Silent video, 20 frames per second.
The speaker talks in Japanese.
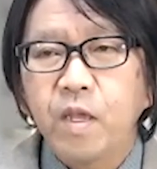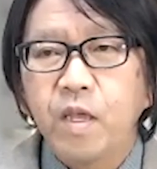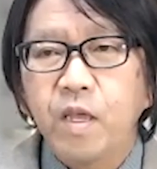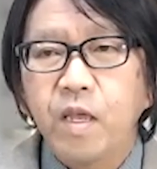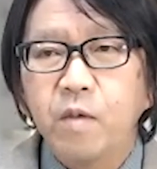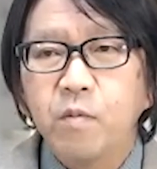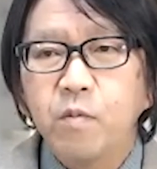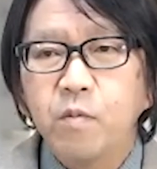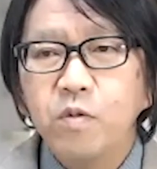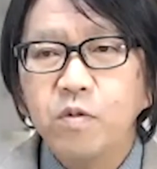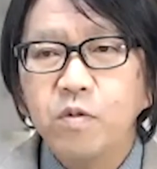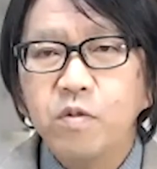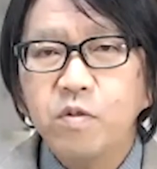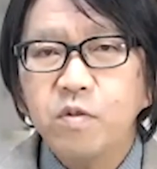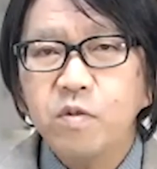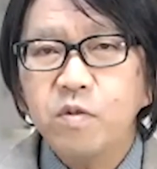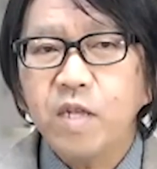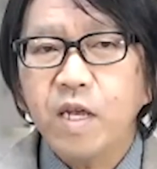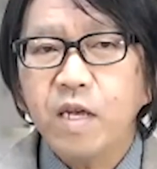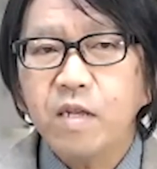えー、want
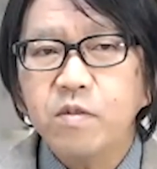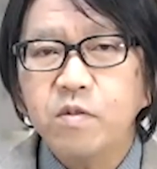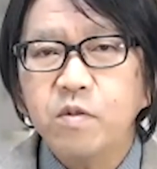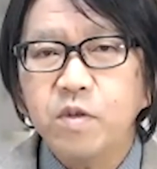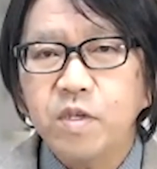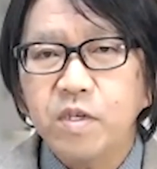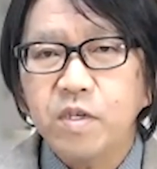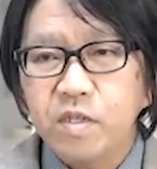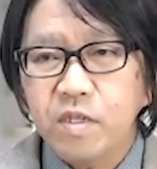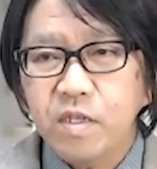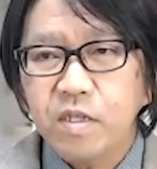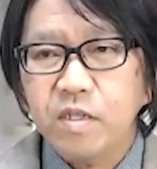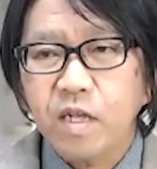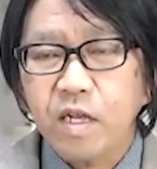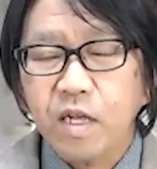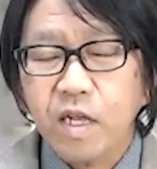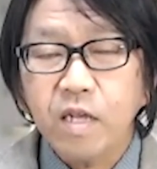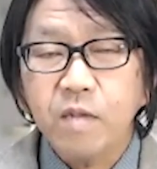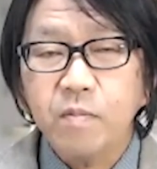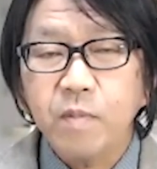to であるときに
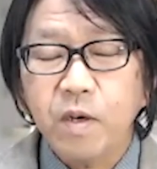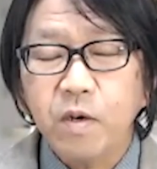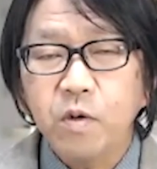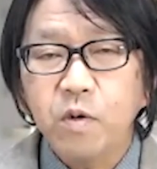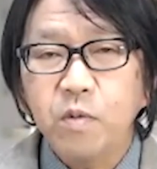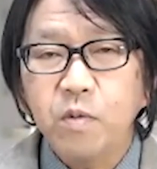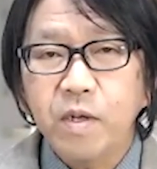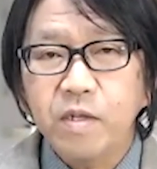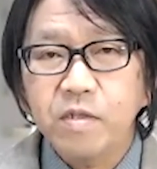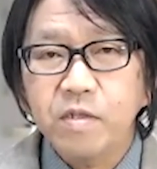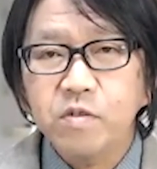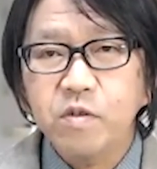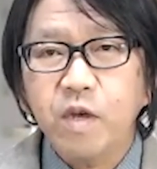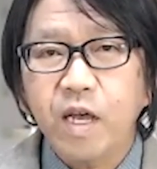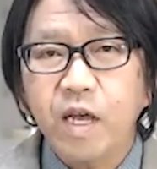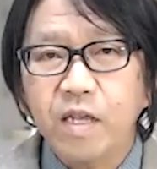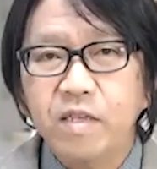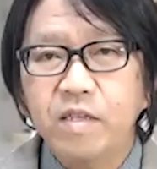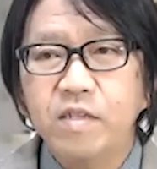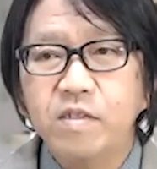高いパフォーマンスを
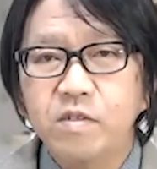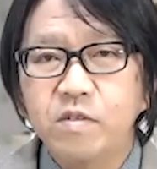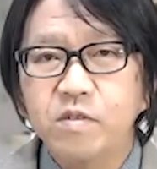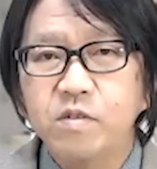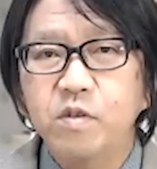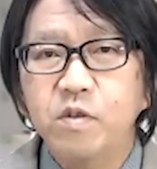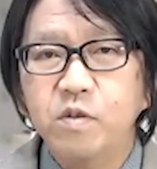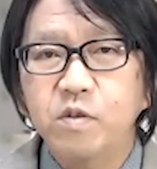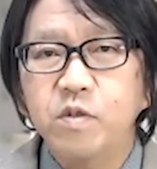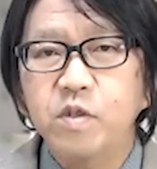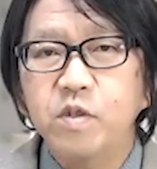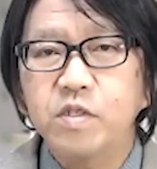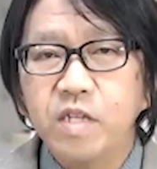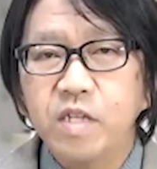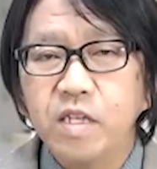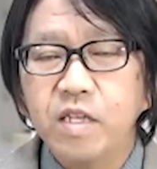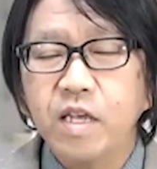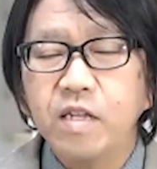発揮するということですね。